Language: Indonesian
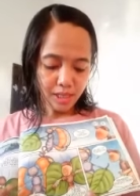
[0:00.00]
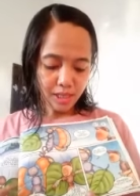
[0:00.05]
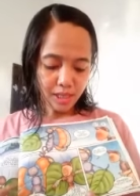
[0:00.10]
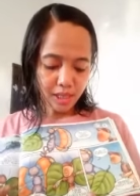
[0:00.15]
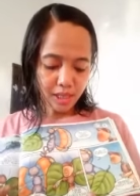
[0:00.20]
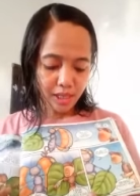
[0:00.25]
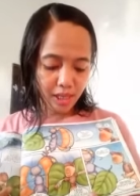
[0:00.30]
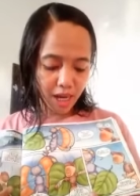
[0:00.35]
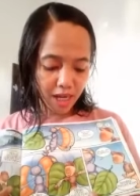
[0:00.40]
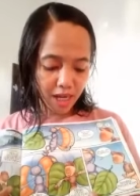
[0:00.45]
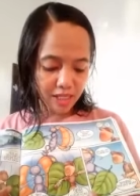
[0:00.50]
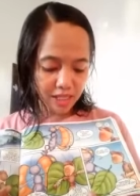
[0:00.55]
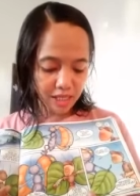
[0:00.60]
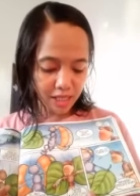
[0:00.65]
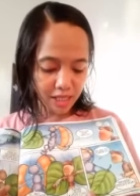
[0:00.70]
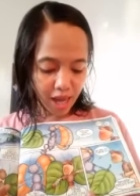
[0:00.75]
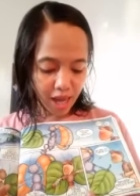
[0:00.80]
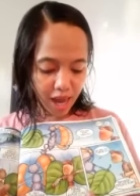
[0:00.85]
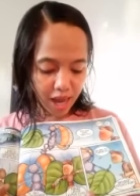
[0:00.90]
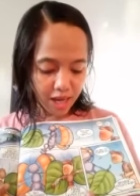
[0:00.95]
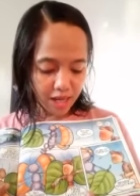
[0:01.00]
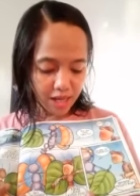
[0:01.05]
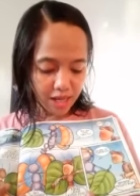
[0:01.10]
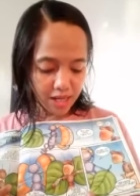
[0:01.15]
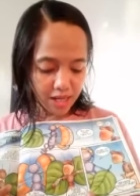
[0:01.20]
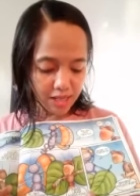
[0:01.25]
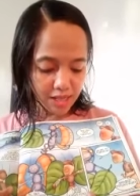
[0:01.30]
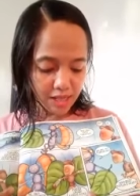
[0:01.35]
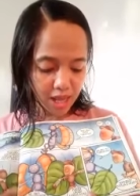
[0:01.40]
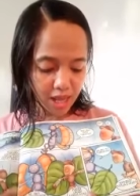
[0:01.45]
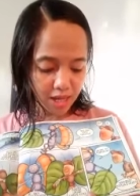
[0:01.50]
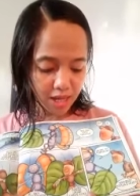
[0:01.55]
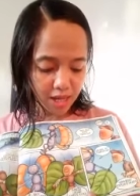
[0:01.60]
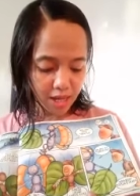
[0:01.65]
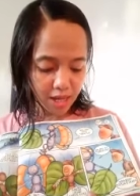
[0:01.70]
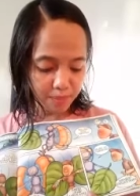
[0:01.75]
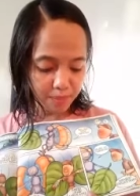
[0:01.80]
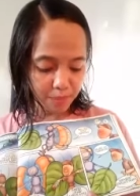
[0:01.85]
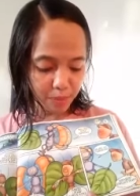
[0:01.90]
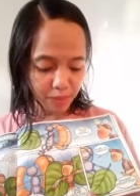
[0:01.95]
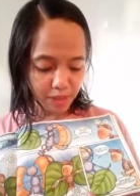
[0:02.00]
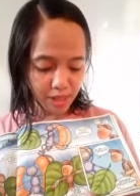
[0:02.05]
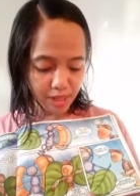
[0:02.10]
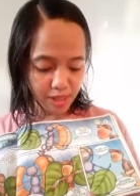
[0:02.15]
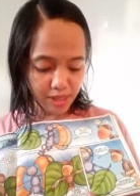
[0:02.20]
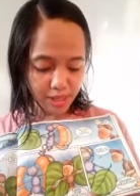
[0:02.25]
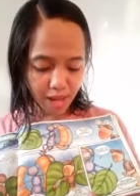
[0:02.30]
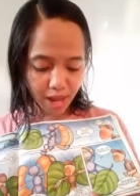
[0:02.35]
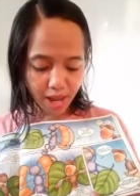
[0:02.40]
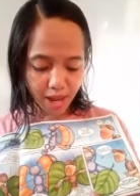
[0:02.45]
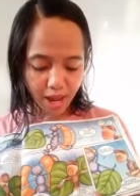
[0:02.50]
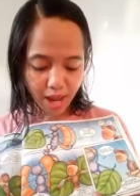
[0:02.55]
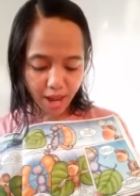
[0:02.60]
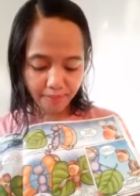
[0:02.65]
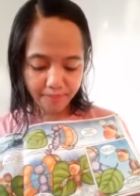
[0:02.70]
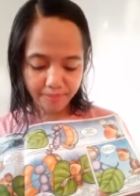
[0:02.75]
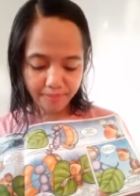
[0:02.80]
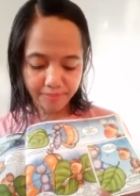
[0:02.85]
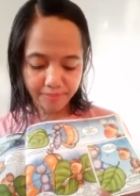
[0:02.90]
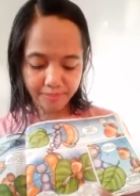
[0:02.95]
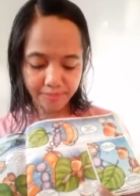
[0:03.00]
Keren sekali saya punya sayap.